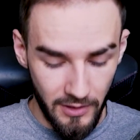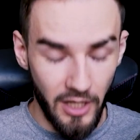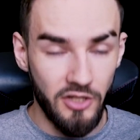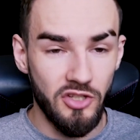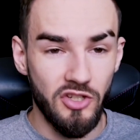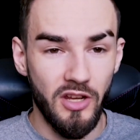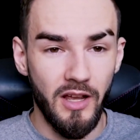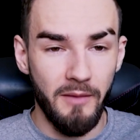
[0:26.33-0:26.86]

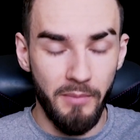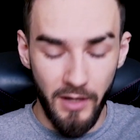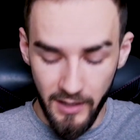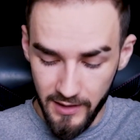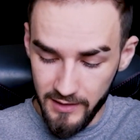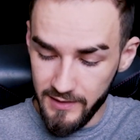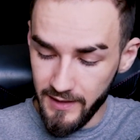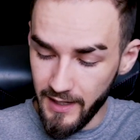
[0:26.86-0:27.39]
Tak czy siak,
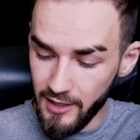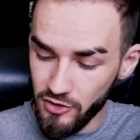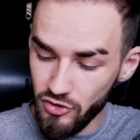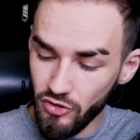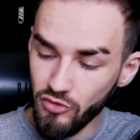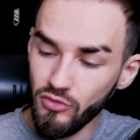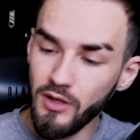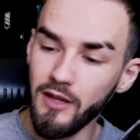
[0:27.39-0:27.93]
Pringles
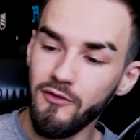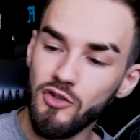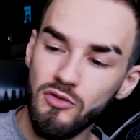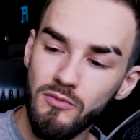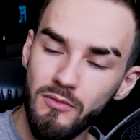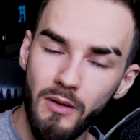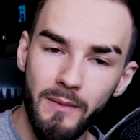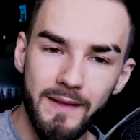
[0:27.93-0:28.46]
Rancho, tutaj widzimy